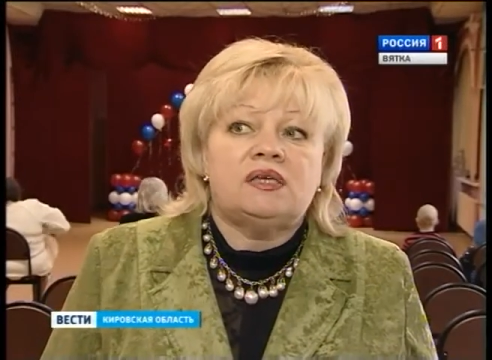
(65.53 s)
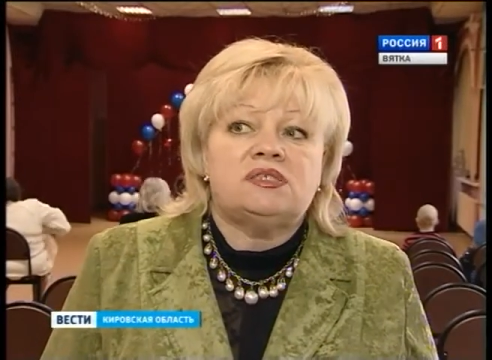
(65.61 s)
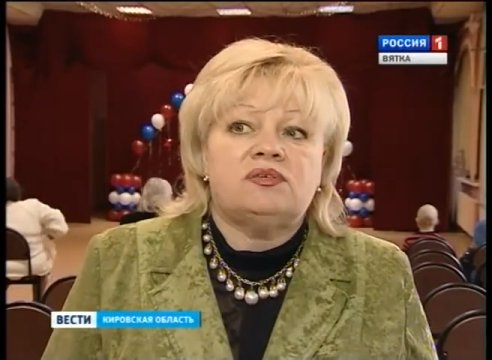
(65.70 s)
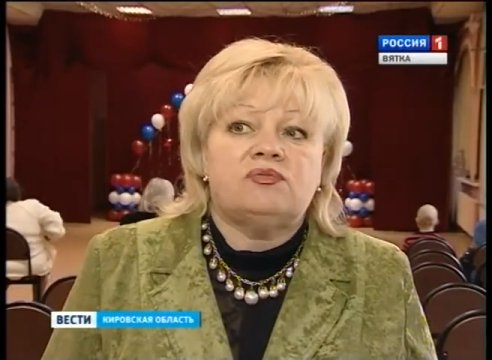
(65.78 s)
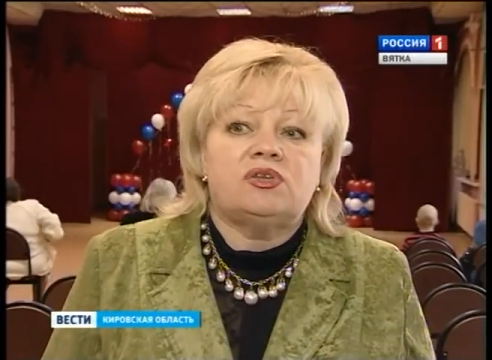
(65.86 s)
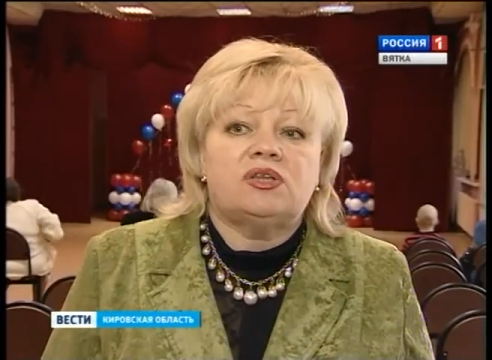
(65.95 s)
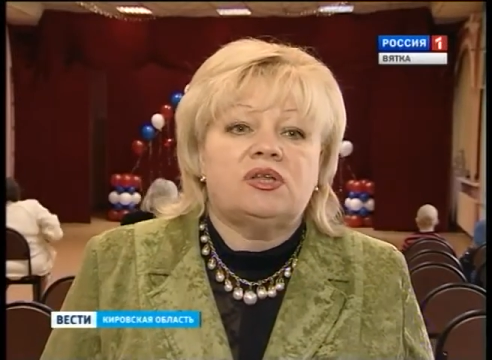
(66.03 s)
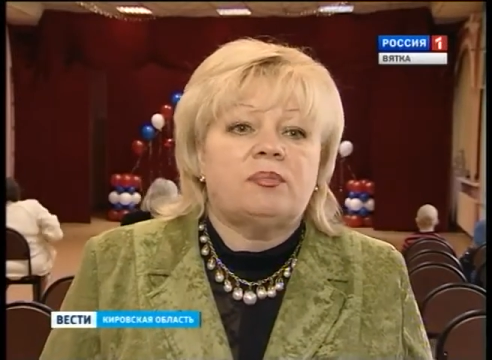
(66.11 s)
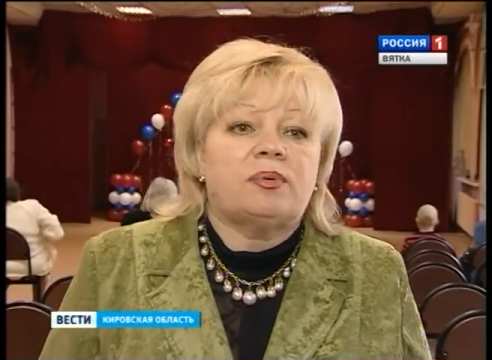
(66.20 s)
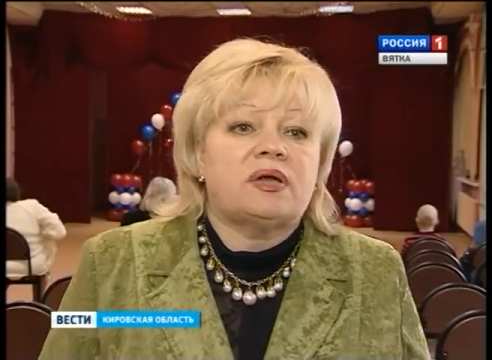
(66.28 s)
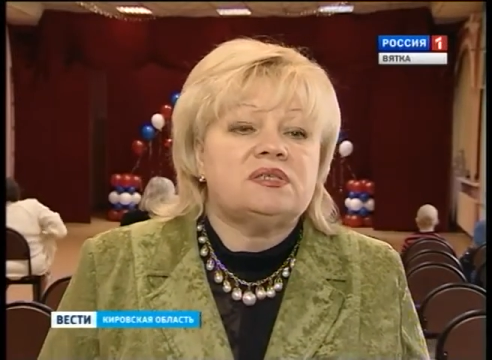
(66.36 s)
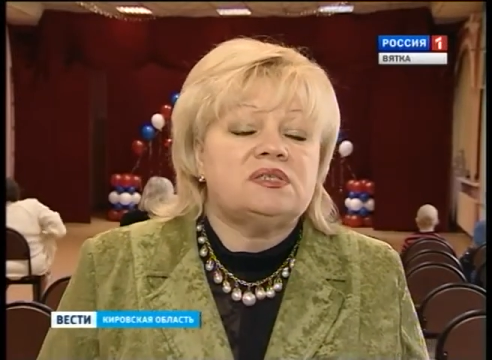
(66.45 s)
Сегодня на
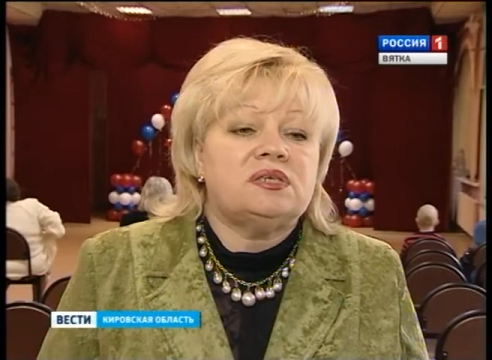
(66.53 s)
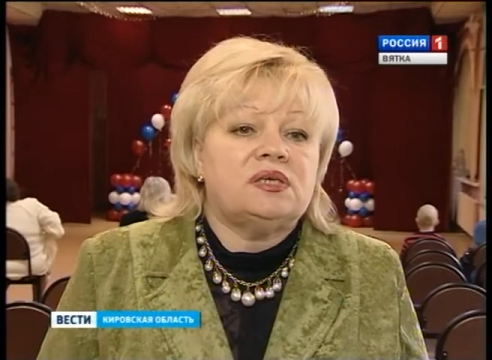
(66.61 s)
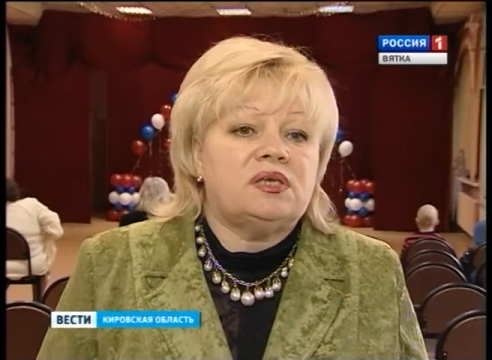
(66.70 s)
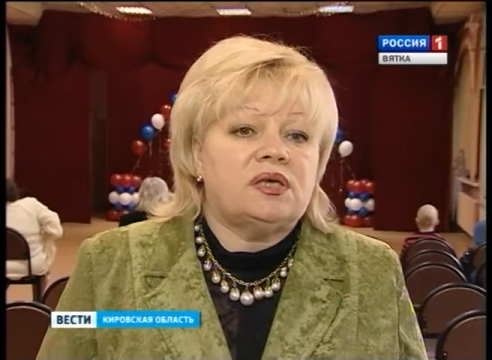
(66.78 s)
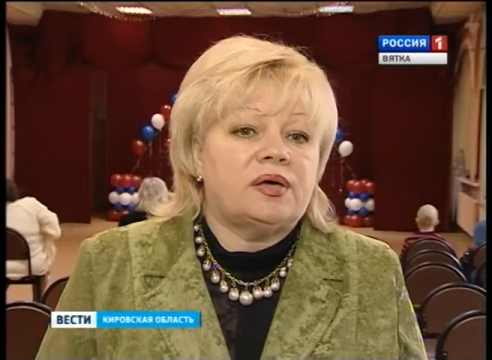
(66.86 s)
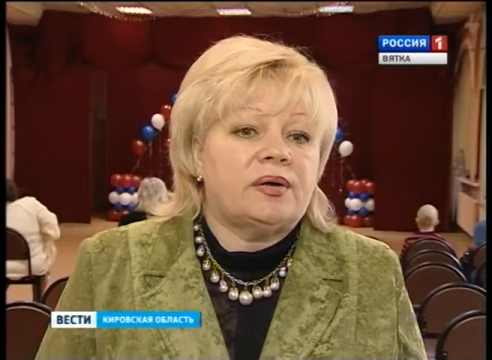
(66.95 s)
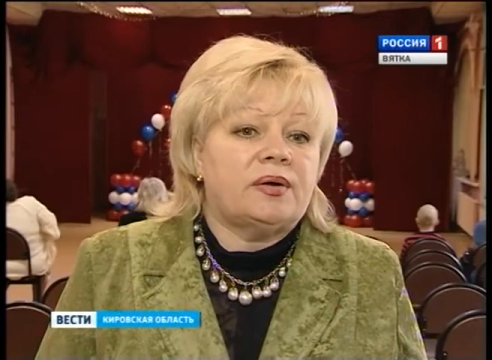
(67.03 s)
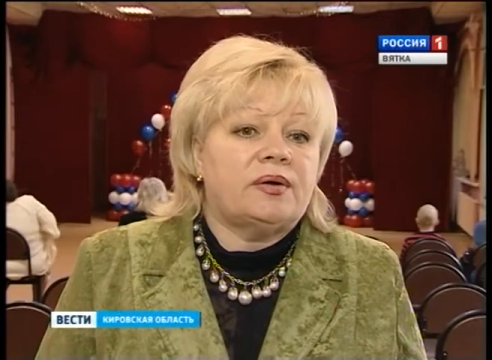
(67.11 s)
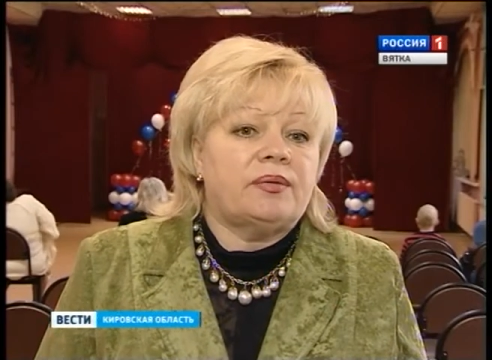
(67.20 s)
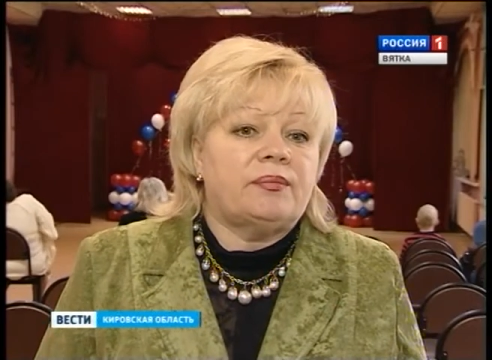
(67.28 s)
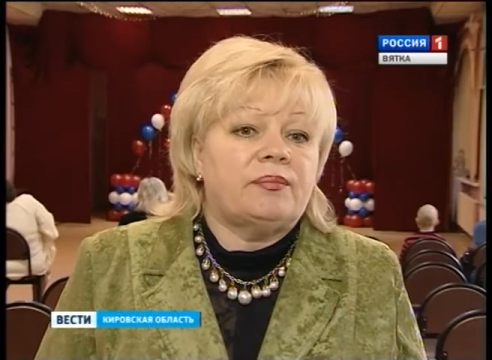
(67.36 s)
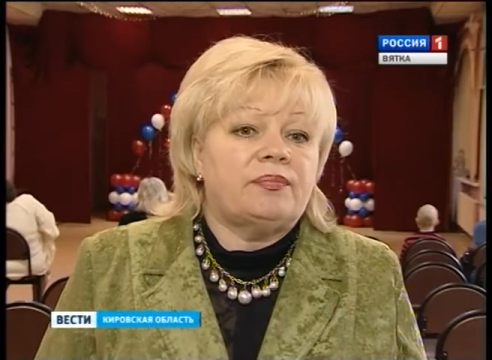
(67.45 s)
празднике
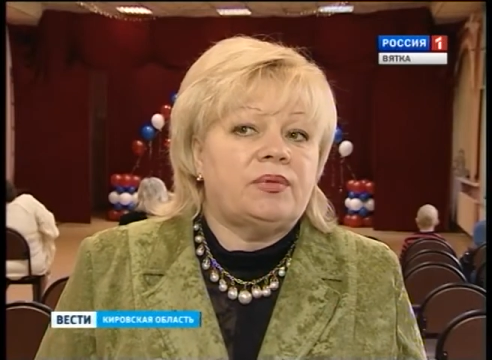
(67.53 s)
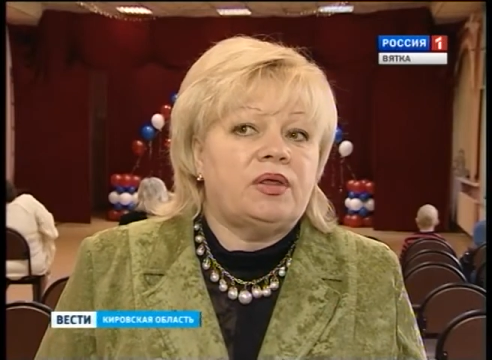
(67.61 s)
эм,